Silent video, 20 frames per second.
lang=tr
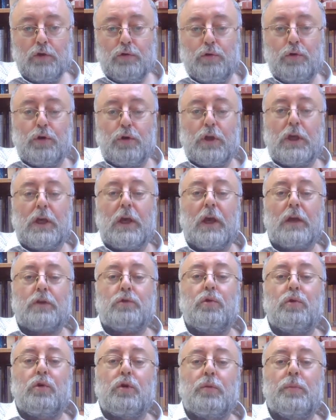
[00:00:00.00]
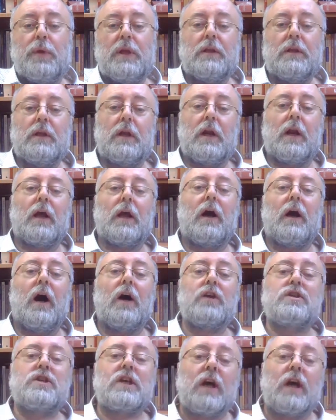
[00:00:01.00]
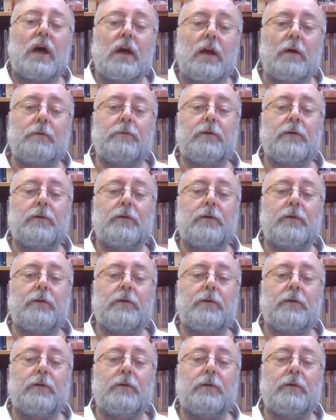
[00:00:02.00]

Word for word: Türkiye tur bindirerek açık ara